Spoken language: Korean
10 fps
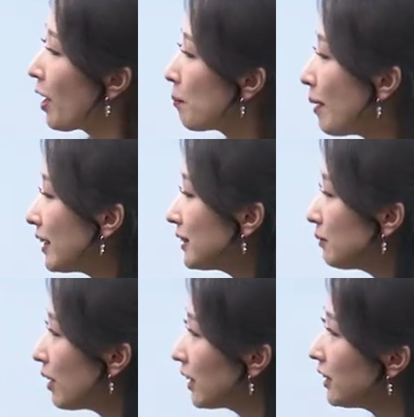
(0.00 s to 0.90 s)

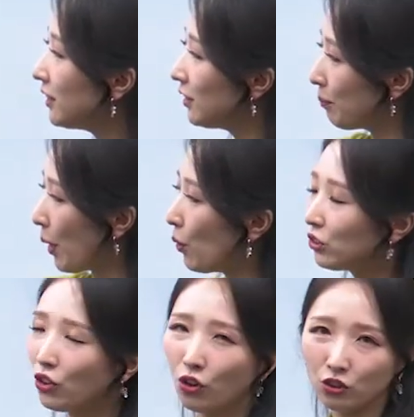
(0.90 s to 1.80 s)
마지막은
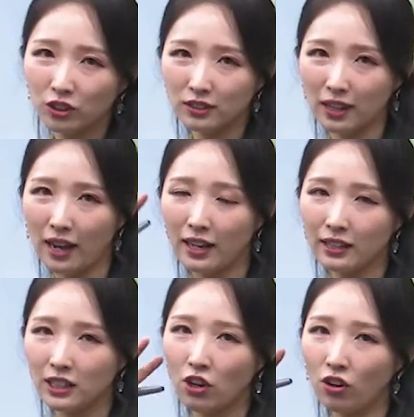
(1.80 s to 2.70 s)
배웠던 것들이 잘
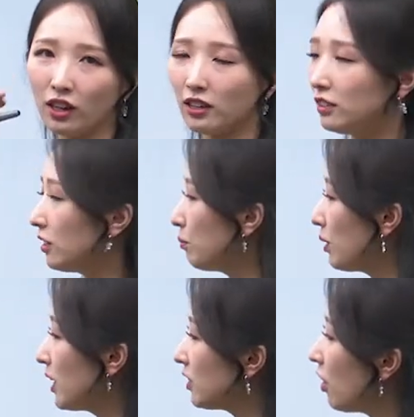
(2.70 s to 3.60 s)
기억하라는
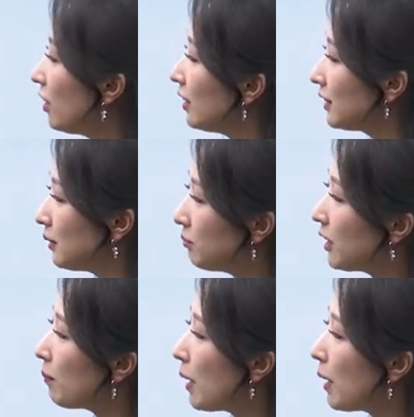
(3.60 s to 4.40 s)
의미에서 십자